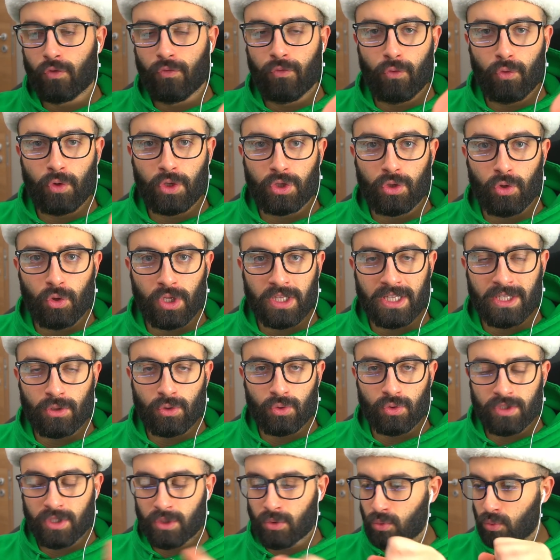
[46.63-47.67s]
fruitore di
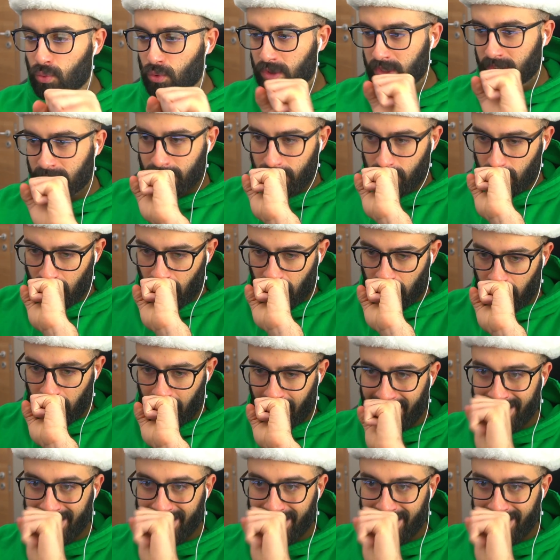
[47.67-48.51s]
contenuti eh,